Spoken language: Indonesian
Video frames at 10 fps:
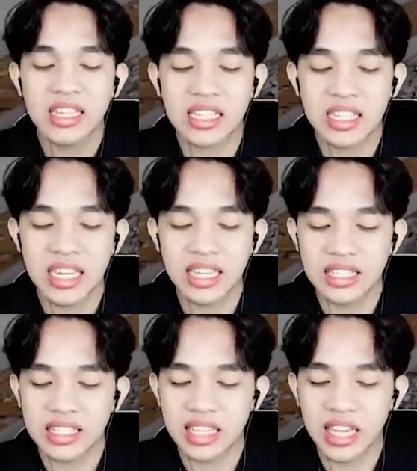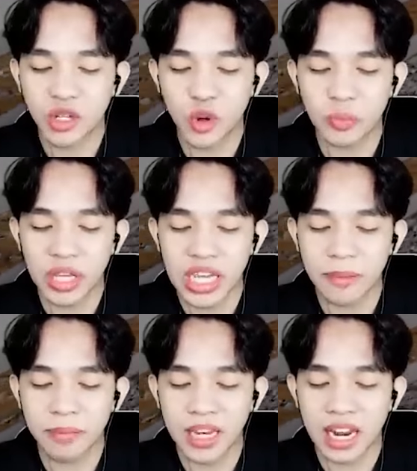skin-skin Upin
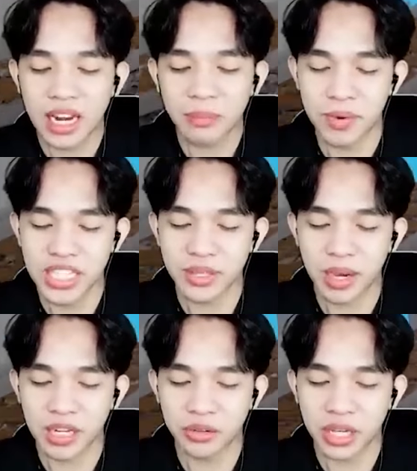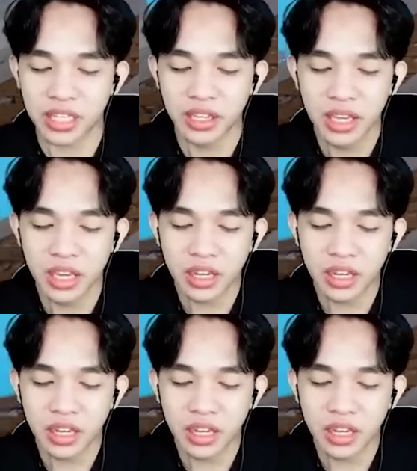Ipin. Abis, by the way.